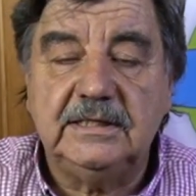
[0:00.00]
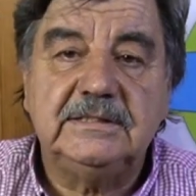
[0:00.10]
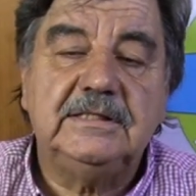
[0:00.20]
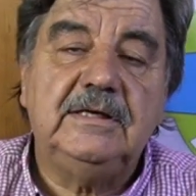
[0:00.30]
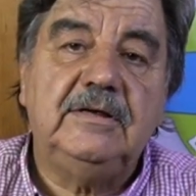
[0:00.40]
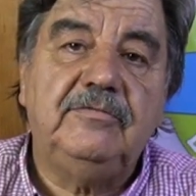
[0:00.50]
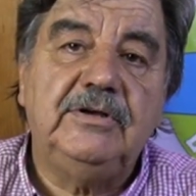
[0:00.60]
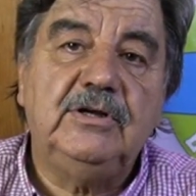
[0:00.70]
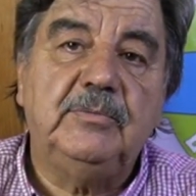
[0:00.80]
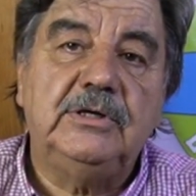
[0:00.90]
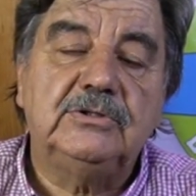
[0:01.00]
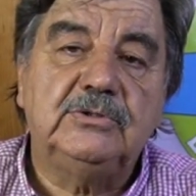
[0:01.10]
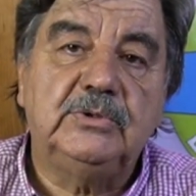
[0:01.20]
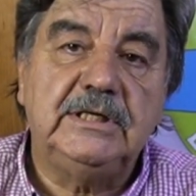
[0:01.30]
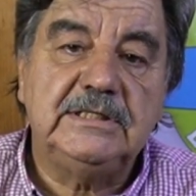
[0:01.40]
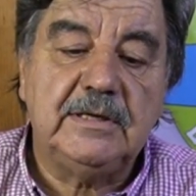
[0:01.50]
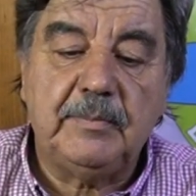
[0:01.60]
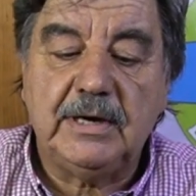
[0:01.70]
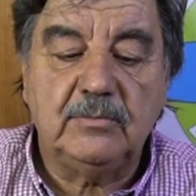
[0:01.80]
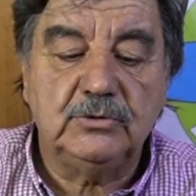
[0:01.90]
ese fenómeno se utiliza
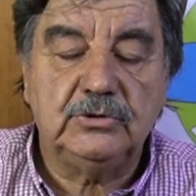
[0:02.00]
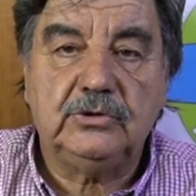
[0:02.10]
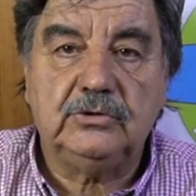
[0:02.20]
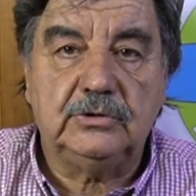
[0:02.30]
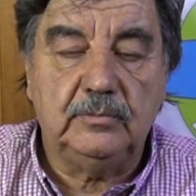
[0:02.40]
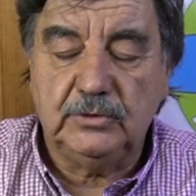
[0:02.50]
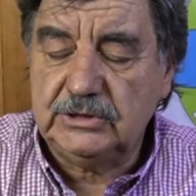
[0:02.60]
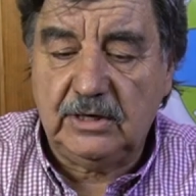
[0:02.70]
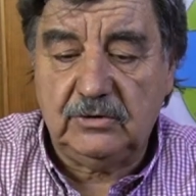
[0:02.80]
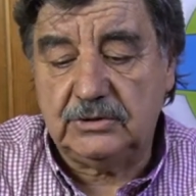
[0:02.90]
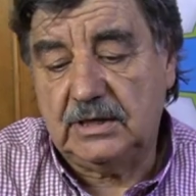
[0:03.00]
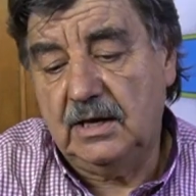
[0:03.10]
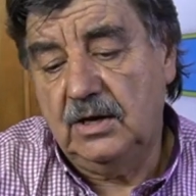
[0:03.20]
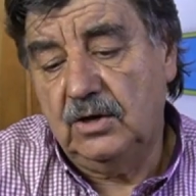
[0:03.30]
para muchas cosas,